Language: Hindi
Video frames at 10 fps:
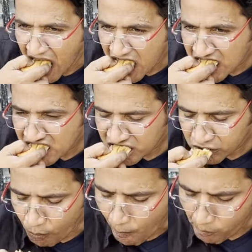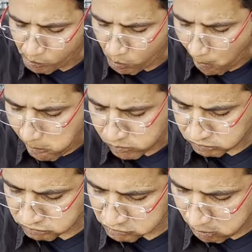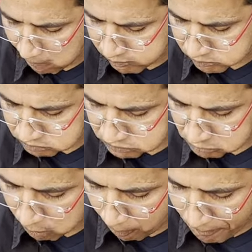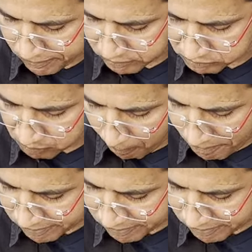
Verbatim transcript: दोस्तों इनका ना जो बटर जो इन्होंने वाइट बटर यूज़ किया है ना जो भी